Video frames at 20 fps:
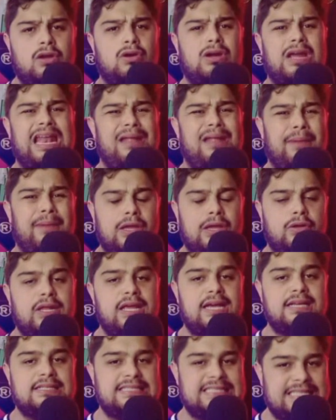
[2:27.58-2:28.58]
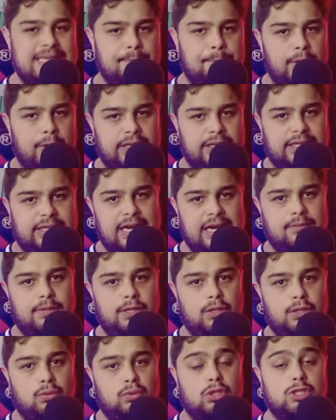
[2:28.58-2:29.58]
que la mayoría sí puede tener
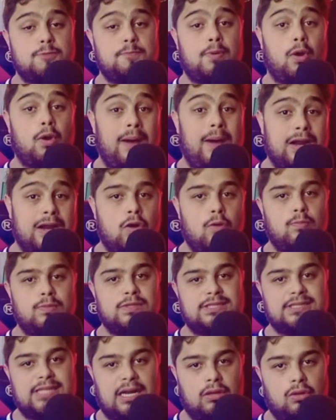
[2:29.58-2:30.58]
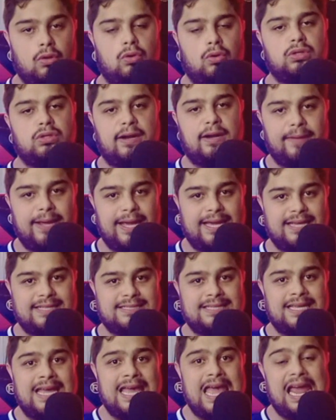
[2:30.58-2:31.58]
minutos, probar como es Tardón otra
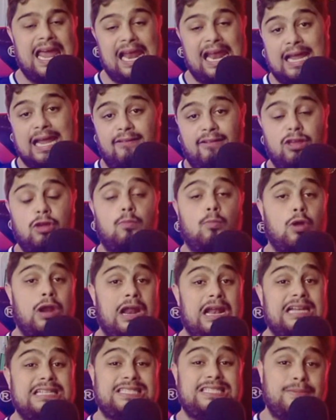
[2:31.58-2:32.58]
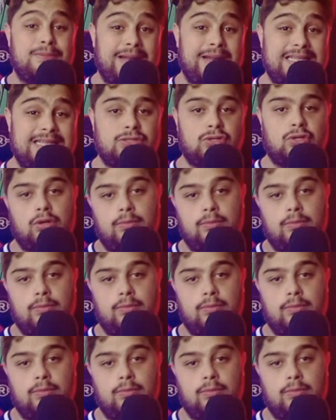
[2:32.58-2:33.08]
vez, el caballo Morales si merece o no